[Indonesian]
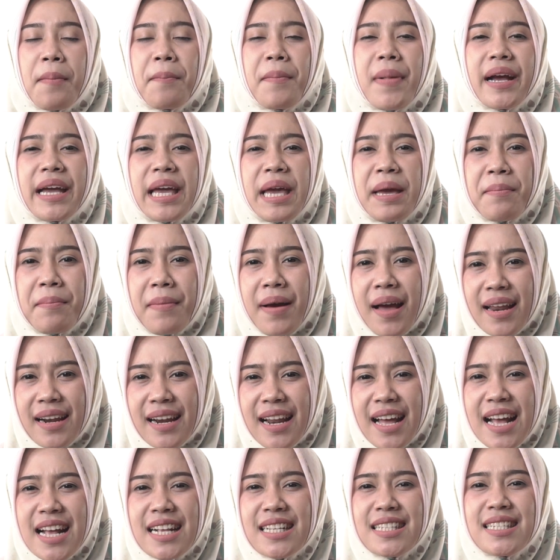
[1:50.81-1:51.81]

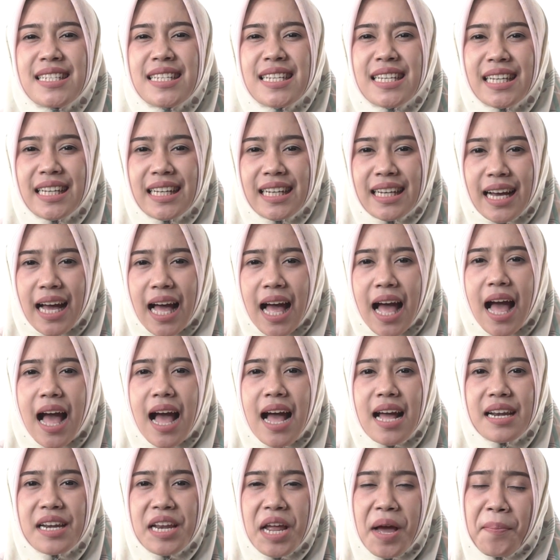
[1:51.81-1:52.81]
bagaimana jika
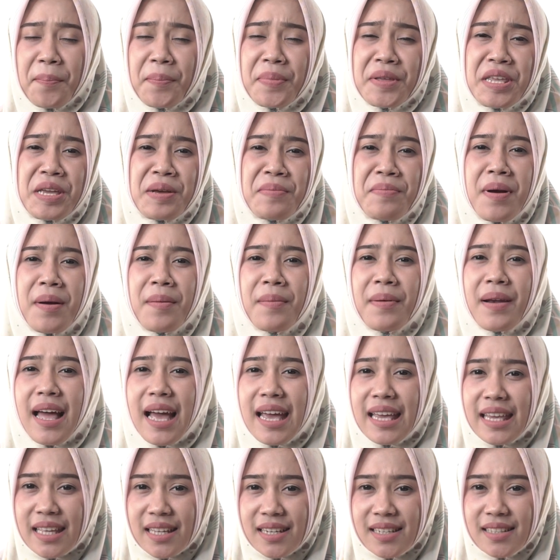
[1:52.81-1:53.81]
ada penyebab
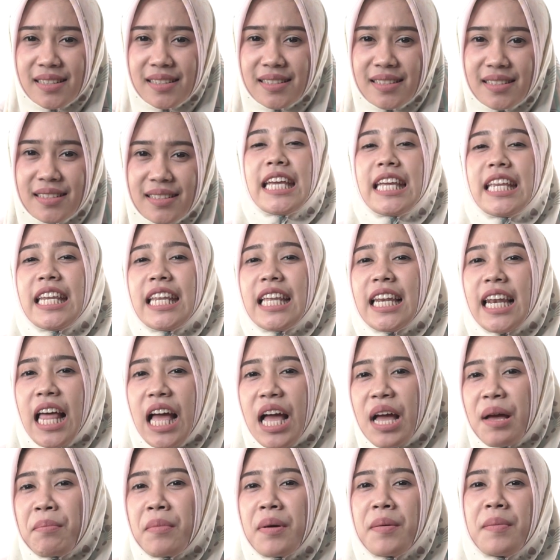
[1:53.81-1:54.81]
lain?
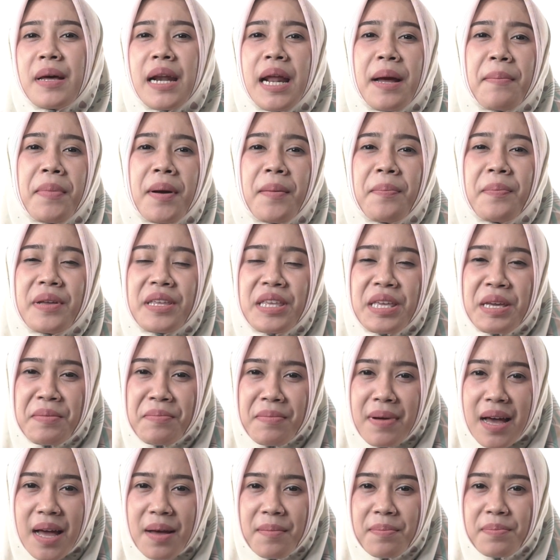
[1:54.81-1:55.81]
Inilah beberapa
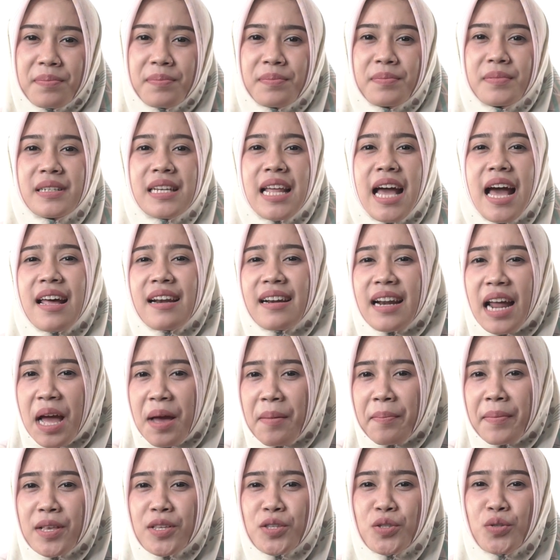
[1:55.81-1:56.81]
penyebab
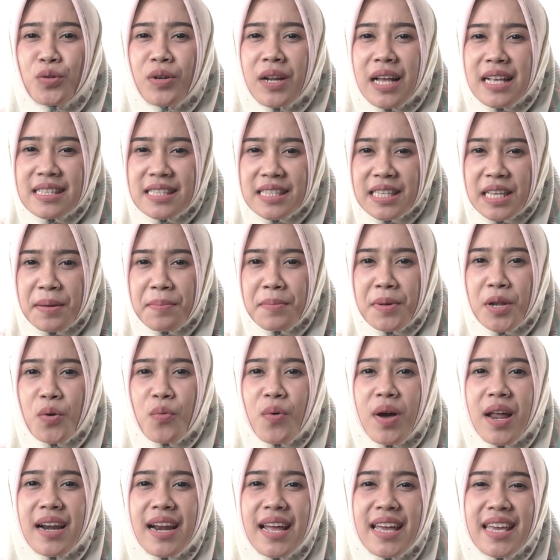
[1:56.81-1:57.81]
darah menstruasi
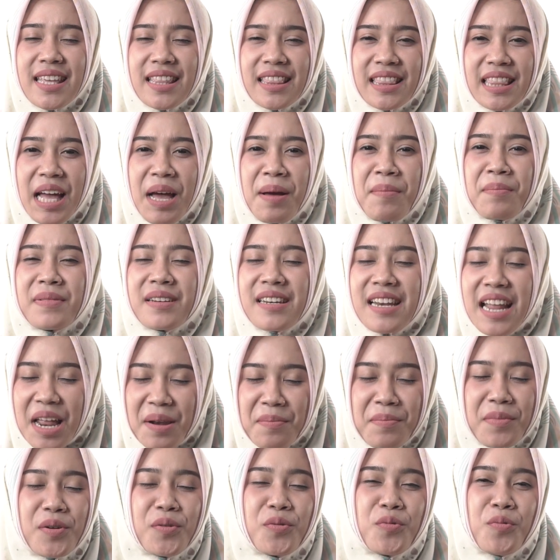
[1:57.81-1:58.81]
berwarna hitam
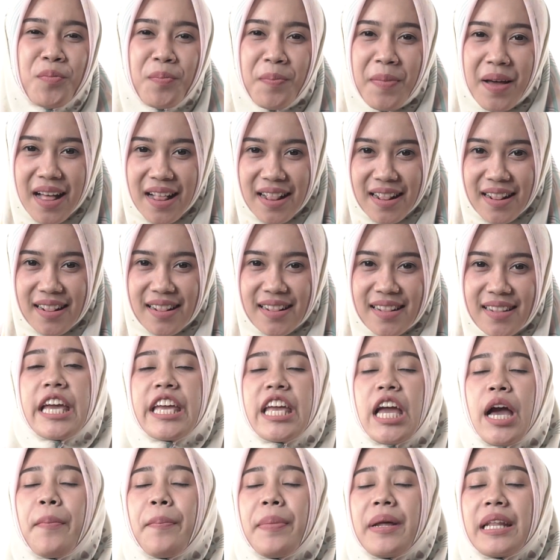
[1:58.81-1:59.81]
dan menggumpal.
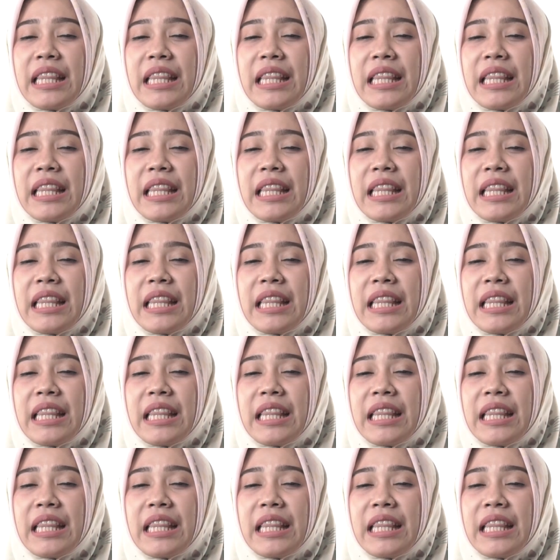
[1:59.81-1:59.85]
Yang